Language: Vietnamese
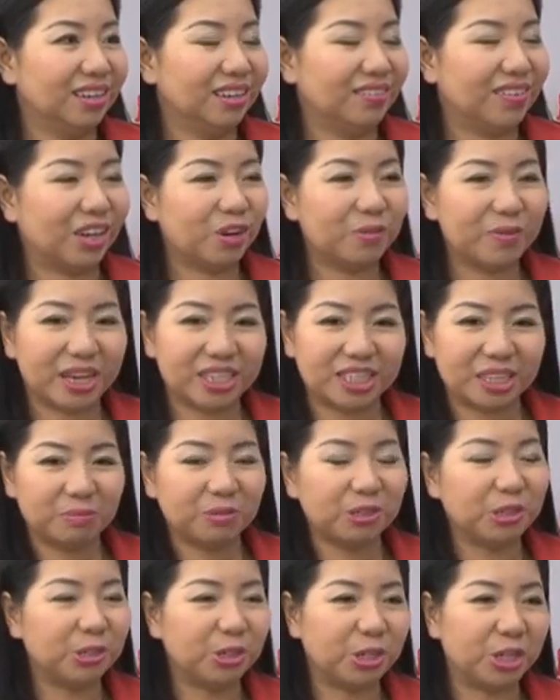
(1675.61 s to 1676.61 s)
và không ai xem
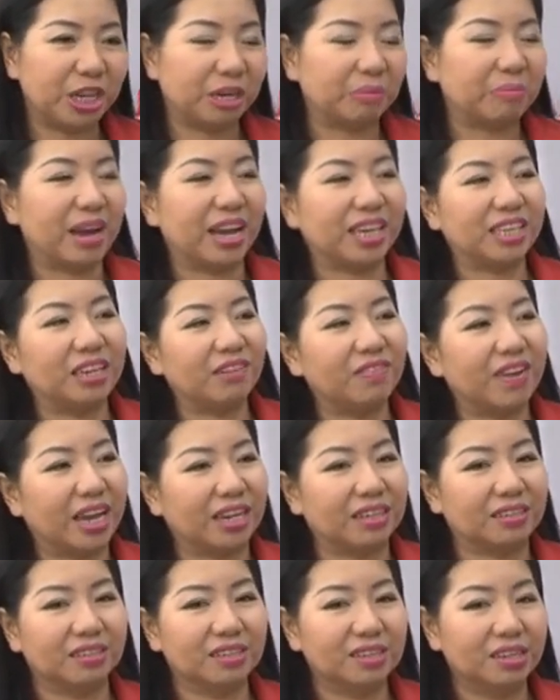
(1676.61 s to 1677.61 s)
thường người đàn bà da
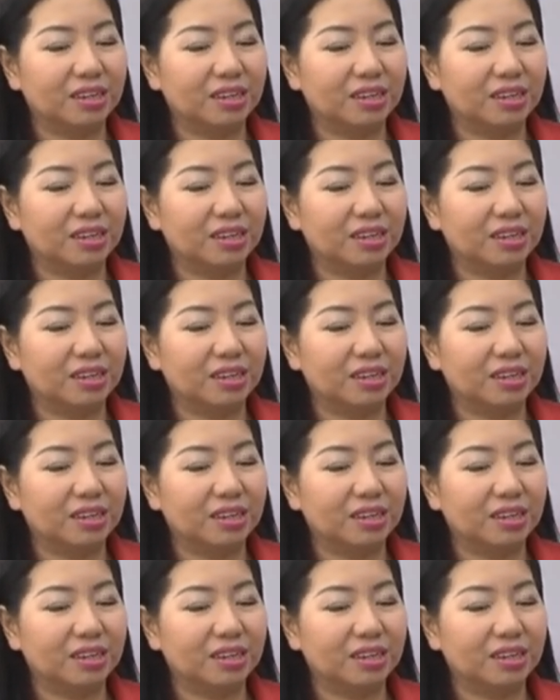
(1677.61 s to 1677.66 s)
vàng